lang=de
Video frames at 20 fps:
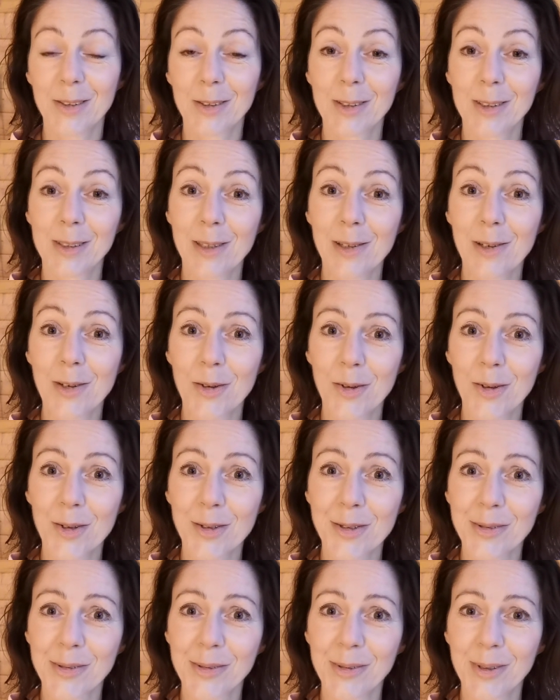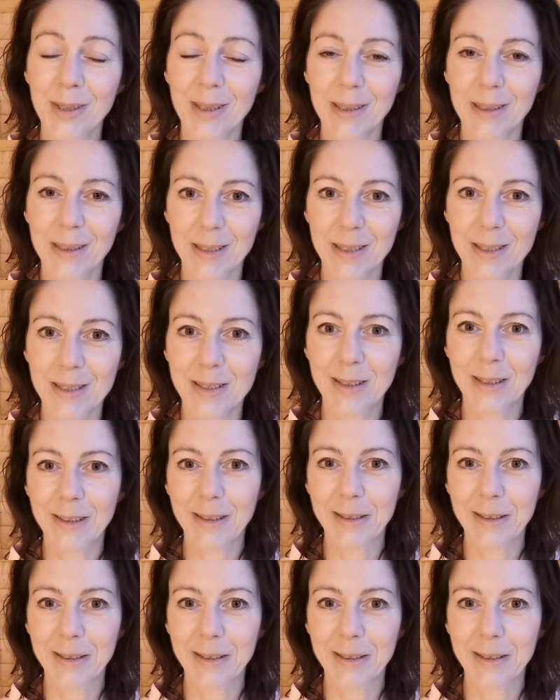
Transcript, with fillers: Und die Lösung ist,